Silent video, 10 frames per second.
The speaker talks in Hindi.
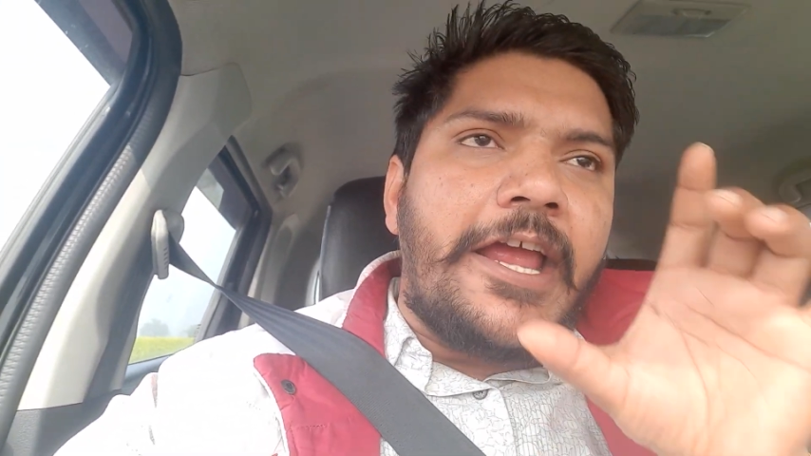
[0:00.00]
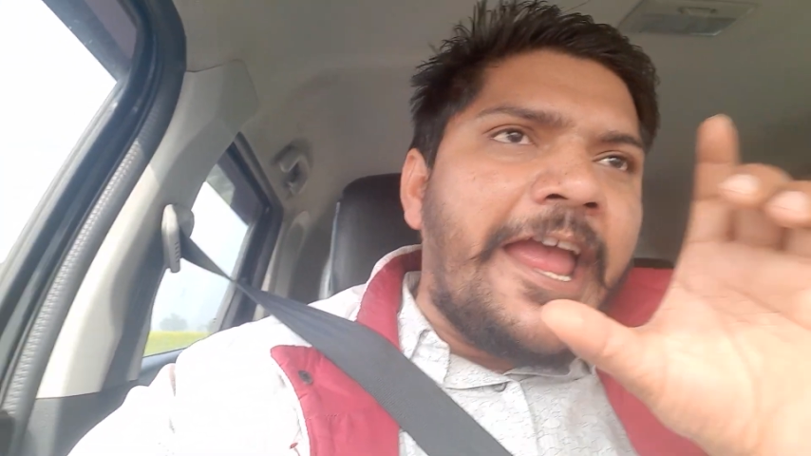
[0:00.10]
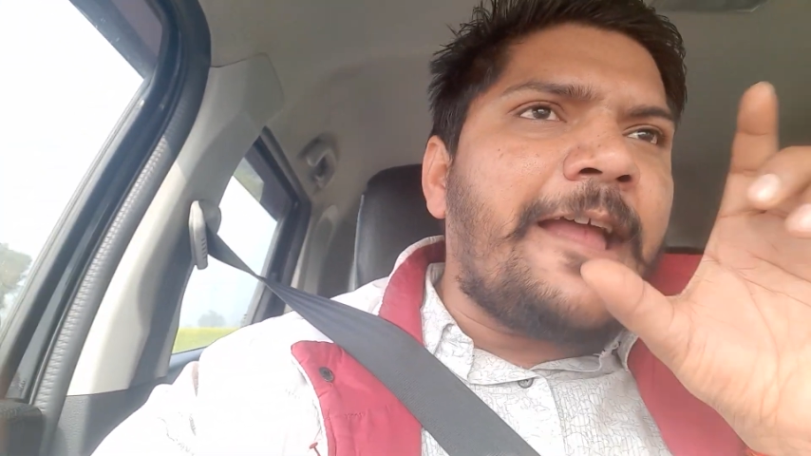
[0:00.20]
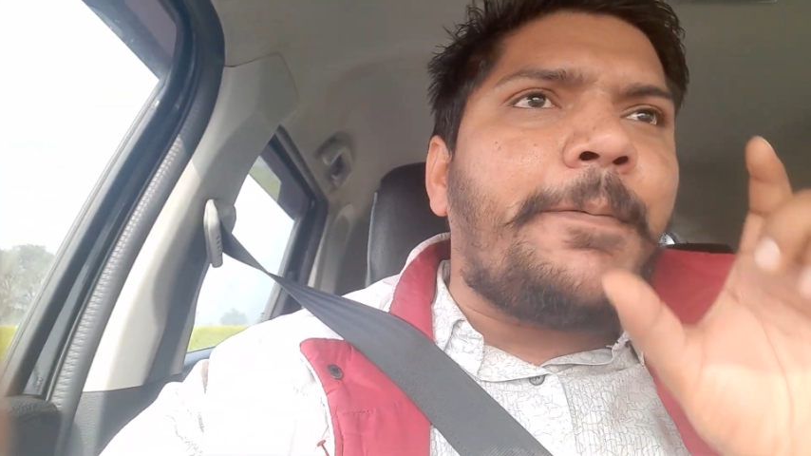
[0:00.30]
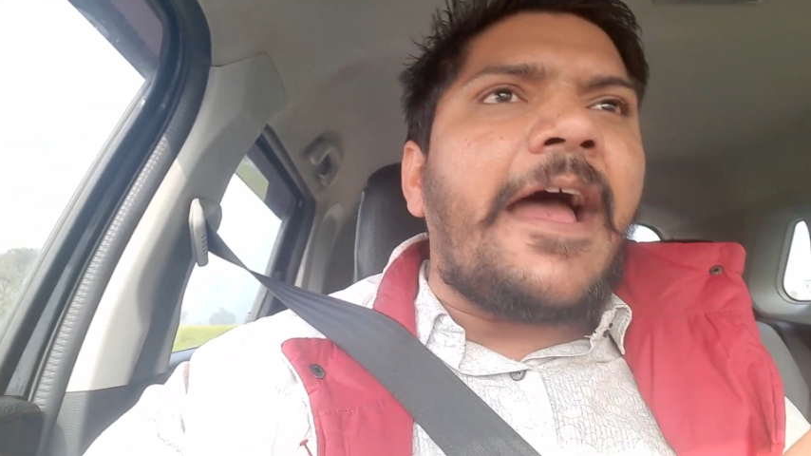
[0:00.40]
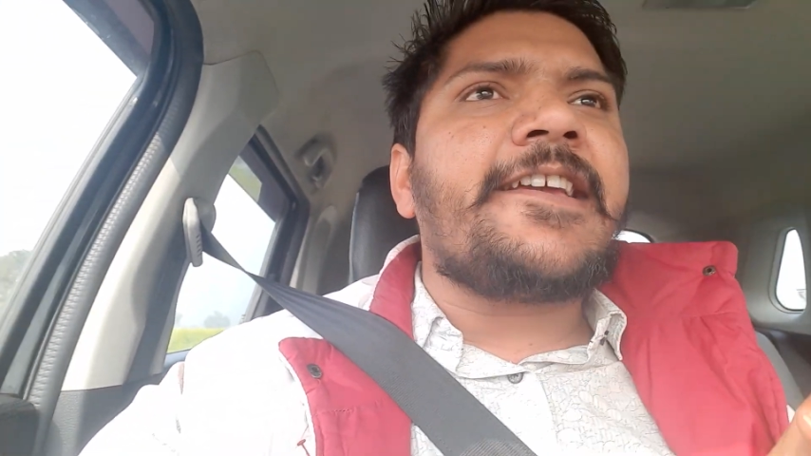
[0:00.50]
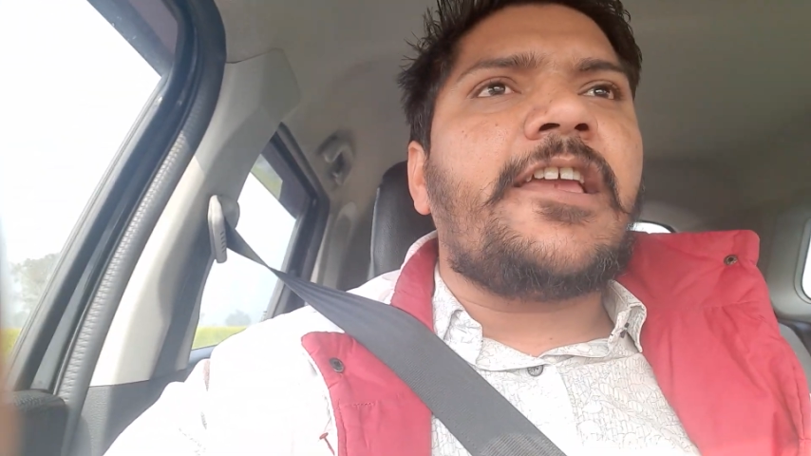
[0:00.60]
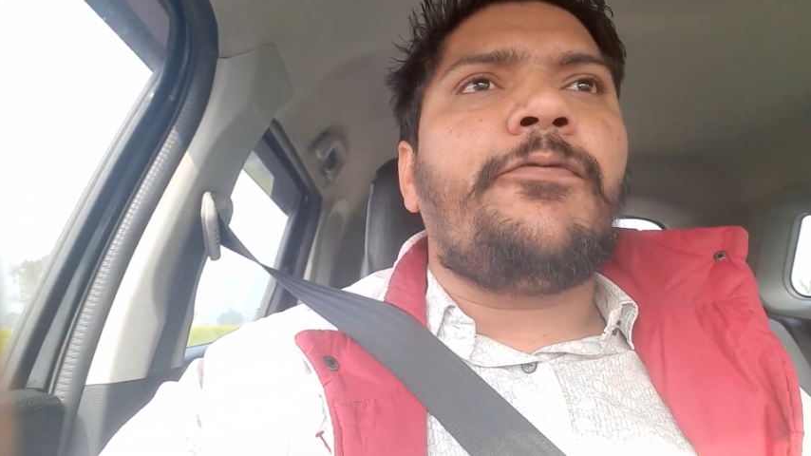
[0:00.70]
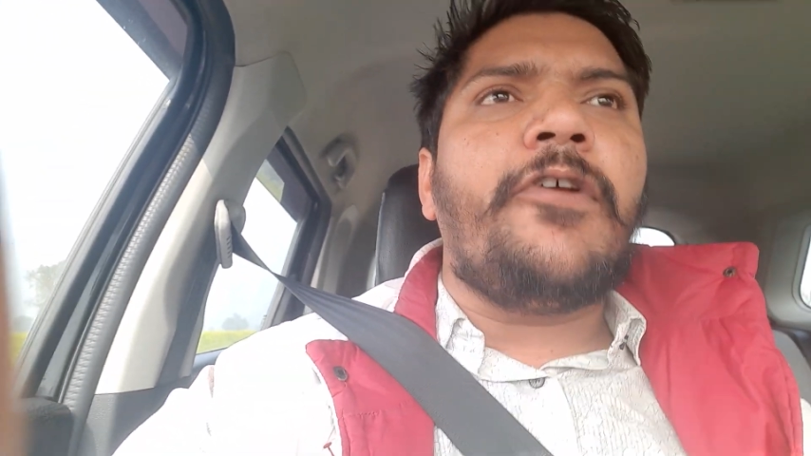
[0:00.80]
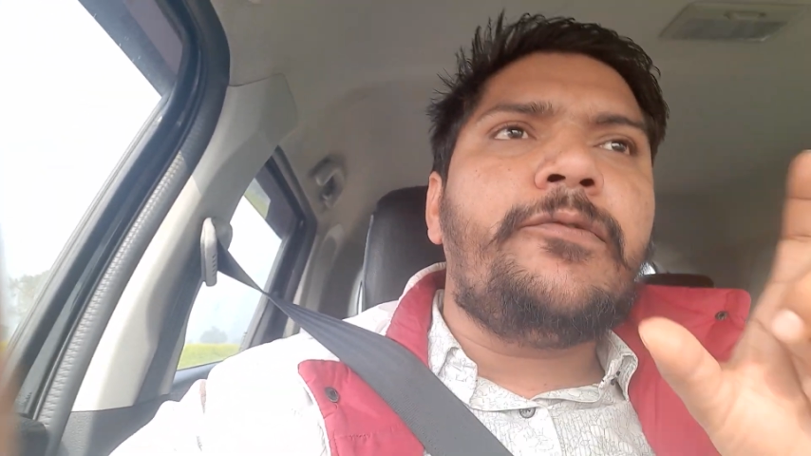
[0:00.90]
एक भाई
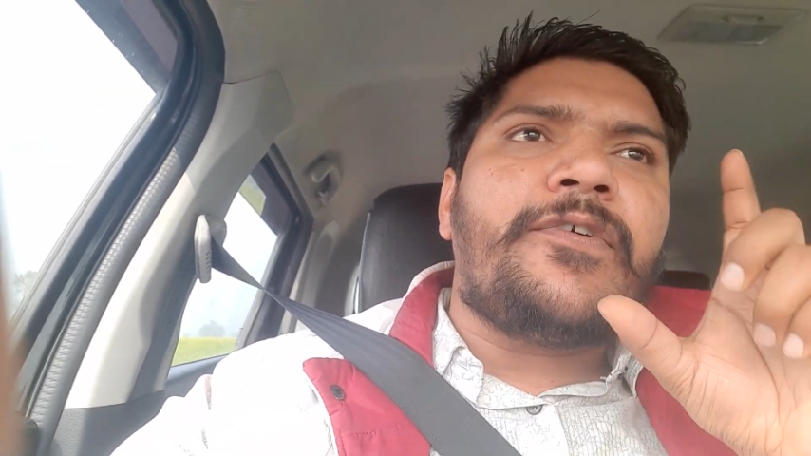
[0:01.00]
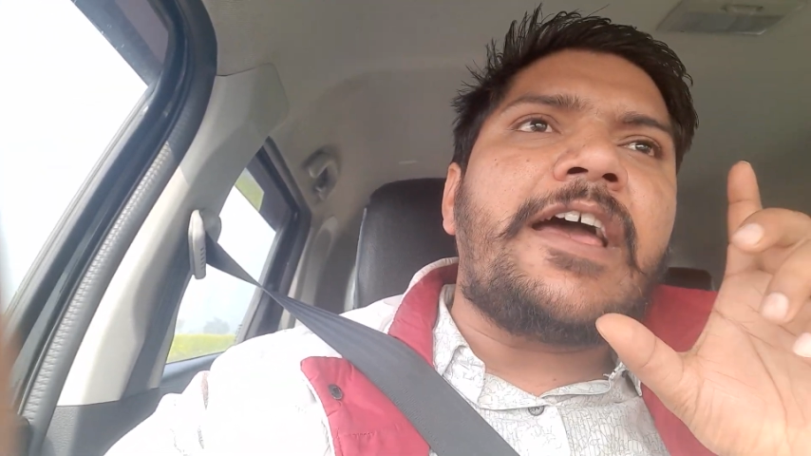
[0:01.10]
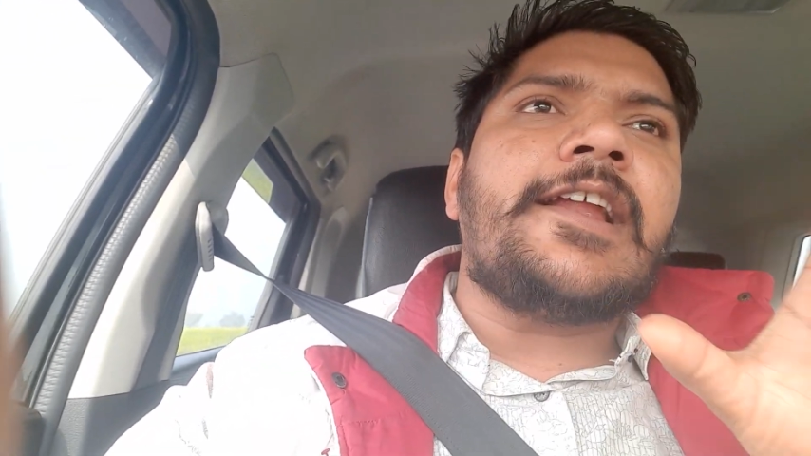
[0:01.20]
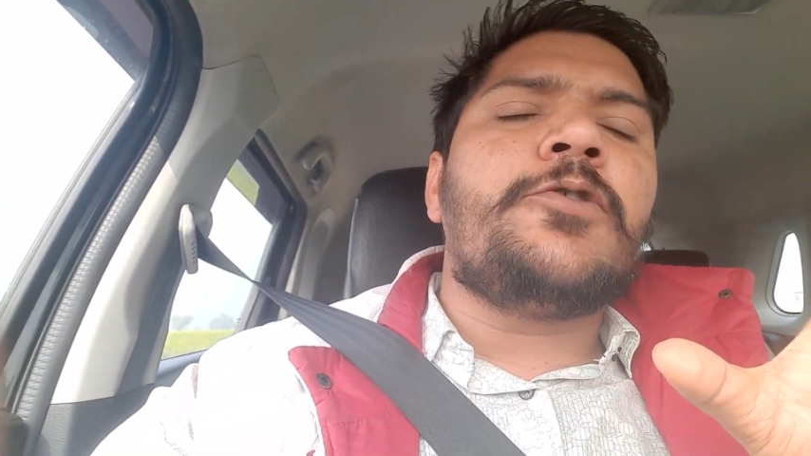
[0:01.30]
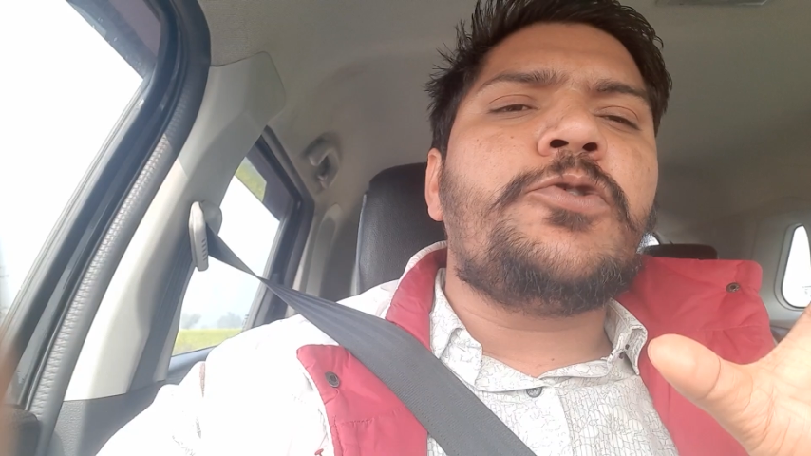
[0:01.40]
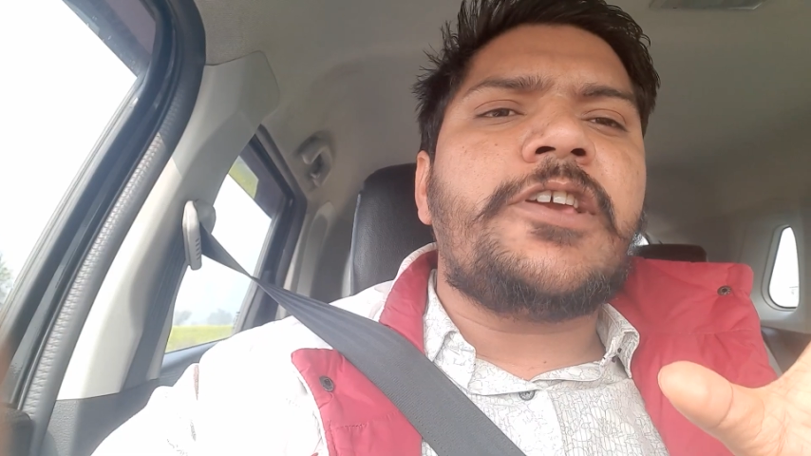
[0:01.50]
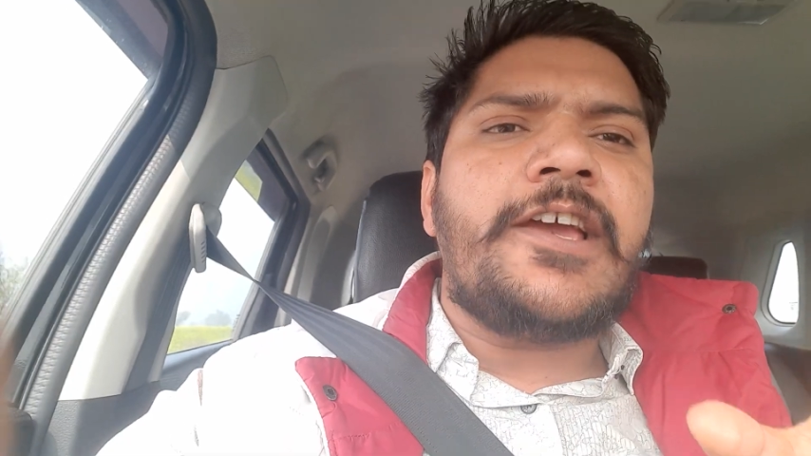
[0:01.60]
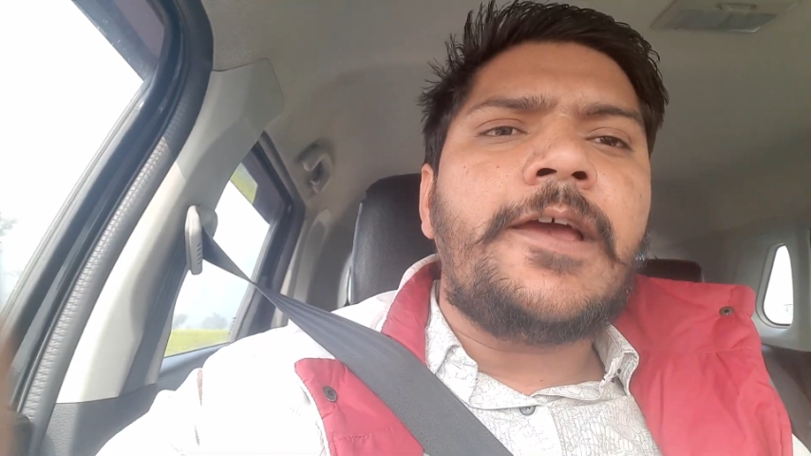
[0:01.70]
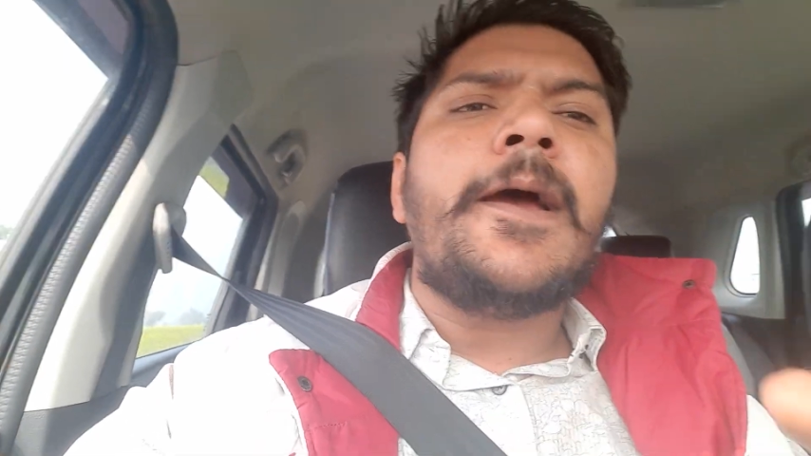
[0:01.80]
की फिल्म वायरल हुई है